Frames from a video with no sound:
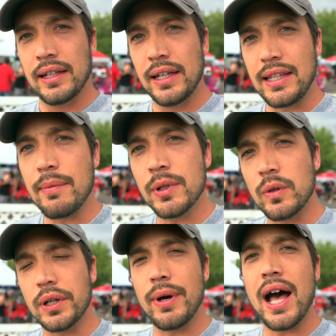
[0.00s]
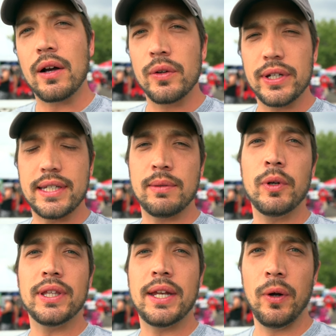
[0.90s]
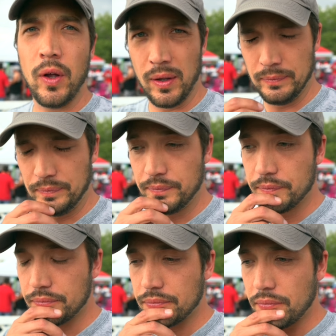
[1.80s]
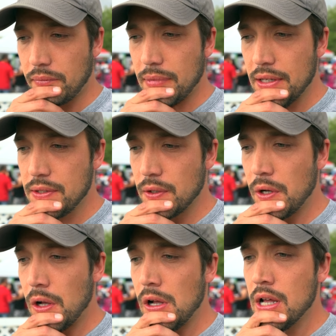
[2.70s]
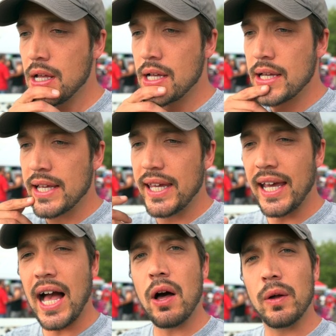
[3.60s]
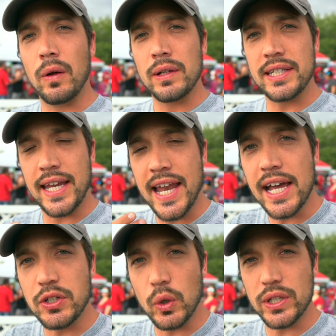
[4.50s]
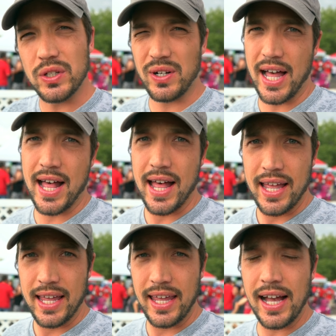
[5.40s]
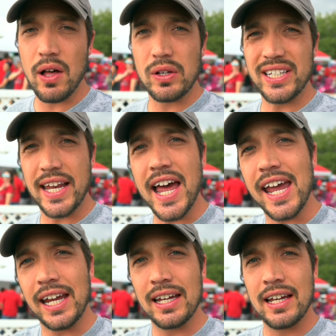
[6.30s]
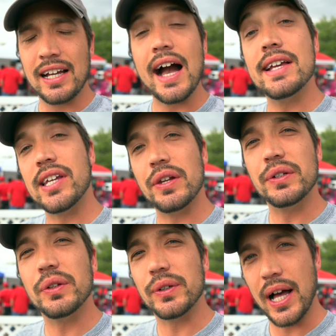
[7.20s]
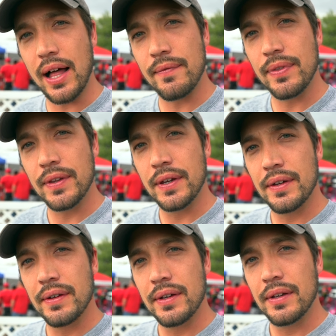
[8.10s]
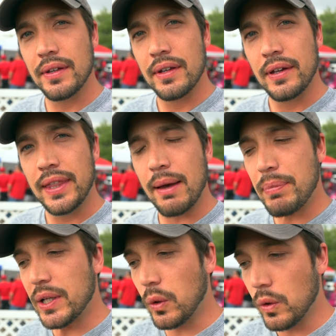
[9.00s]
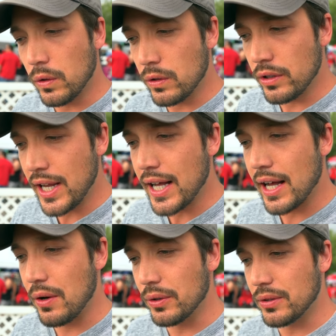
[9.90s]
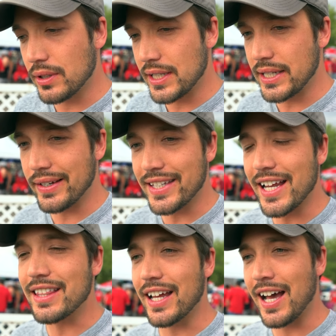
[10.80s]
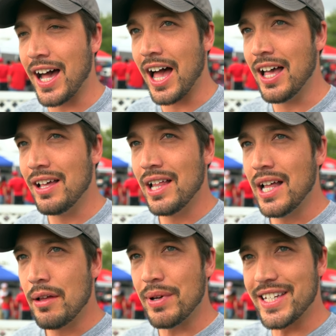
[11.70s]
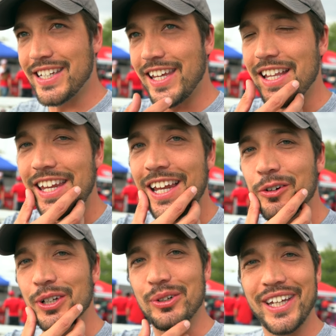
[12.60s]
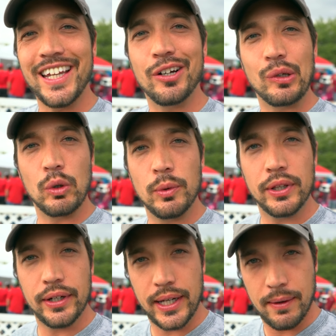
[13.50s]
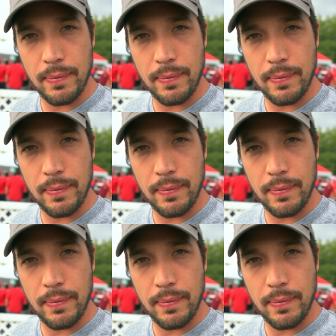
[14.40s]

で、多分これはこの質問でのその笑顔してない上司とか笑顔してない会社の人とか、やっぱり心の中が本当に幸せだったら、自然にニコニコ出てくると思うんだよね。